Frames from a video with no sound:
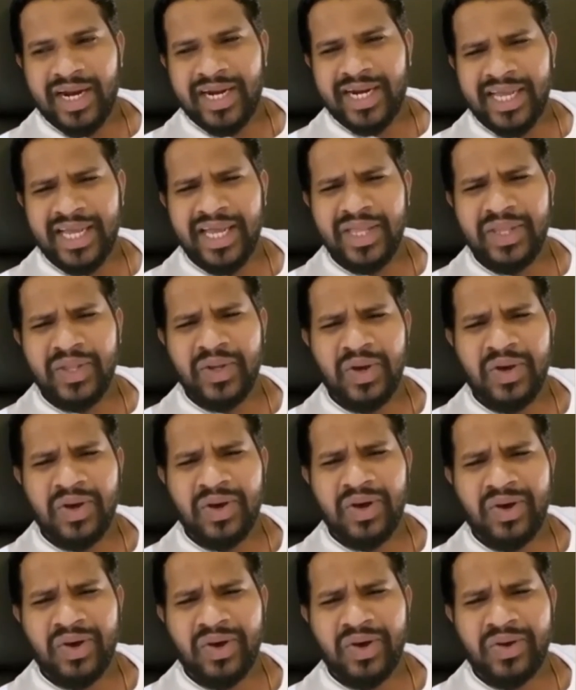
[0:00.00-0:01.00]
అంటే ఏదో
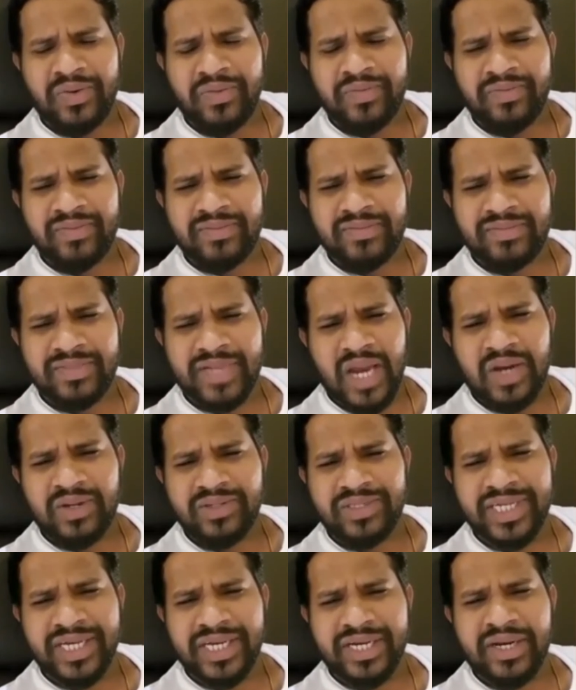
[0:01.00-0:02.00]

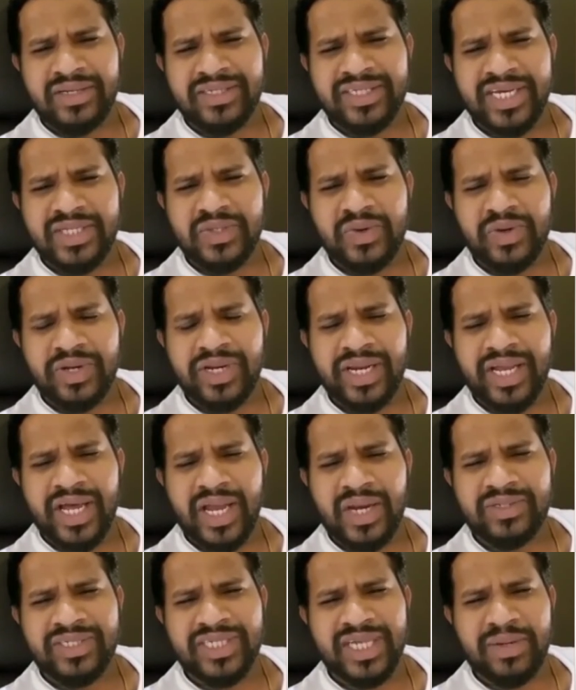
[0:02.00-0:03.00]
నాలుగు స్కిట్లు చేసుకుని
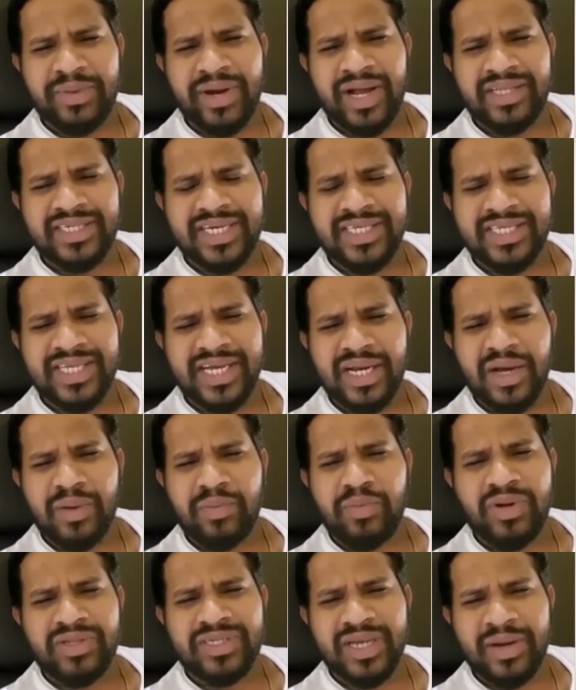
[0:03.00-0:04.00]
నాలుగు సినిమాలు చేస్తే
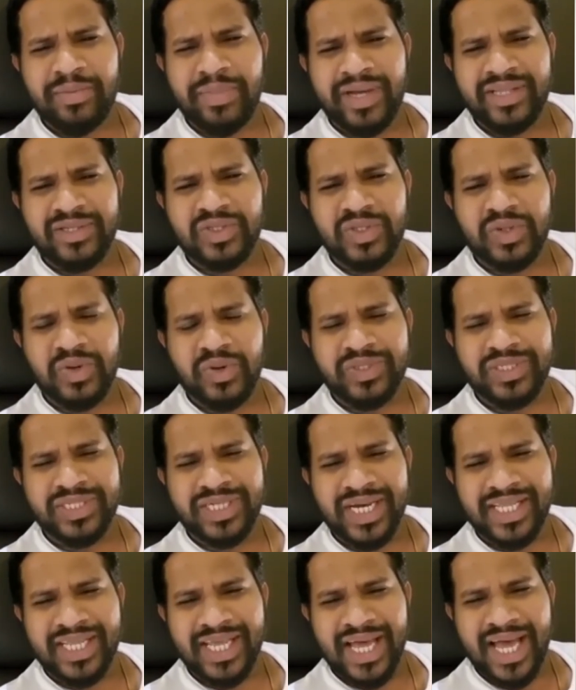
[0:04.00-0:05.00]
డబ్బులు
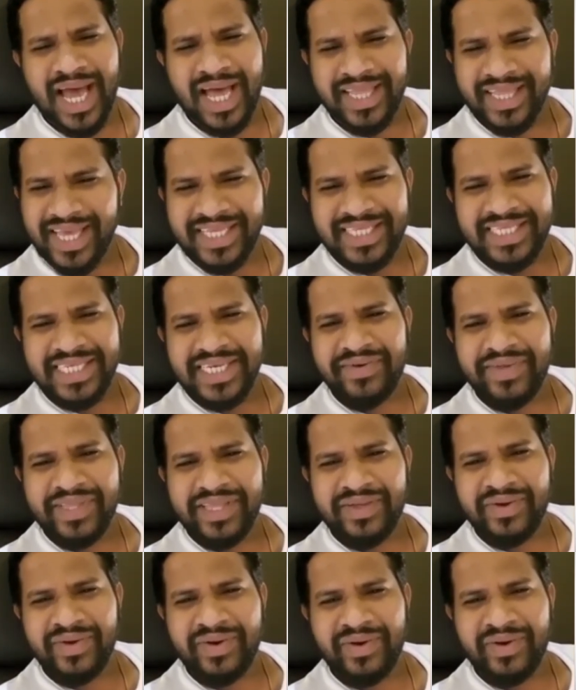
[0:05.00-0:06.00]
సంపాదించుకోవచ్చు కదా అదే
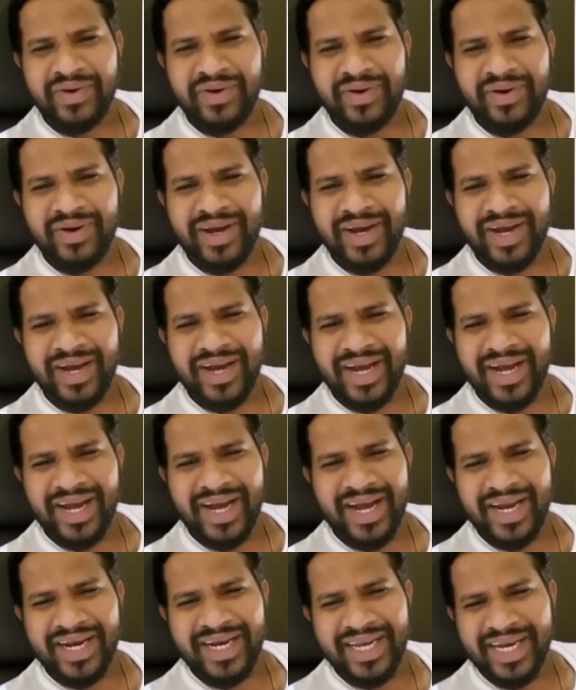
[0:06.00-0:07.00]
జీవితం
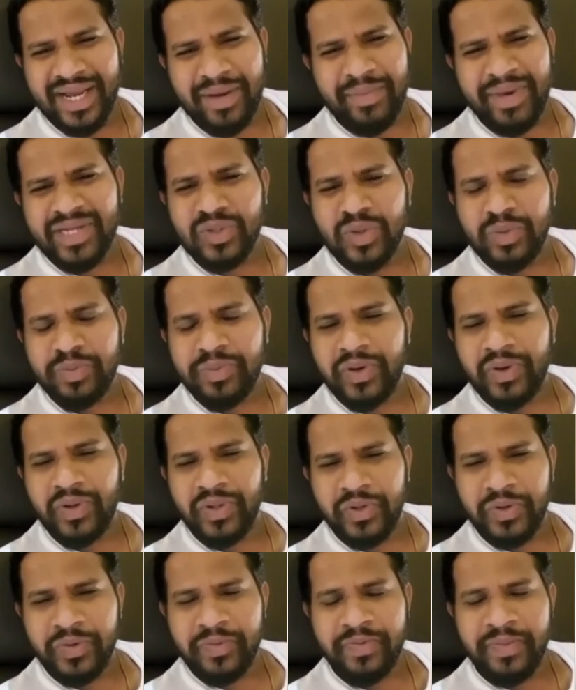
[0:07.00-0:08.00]
అంటే నా మనసు
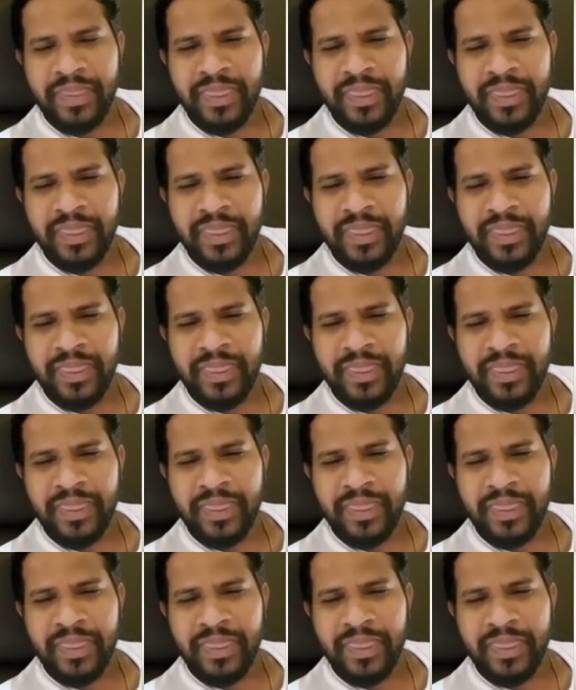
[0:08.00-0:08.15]
ఒప్పుకోదు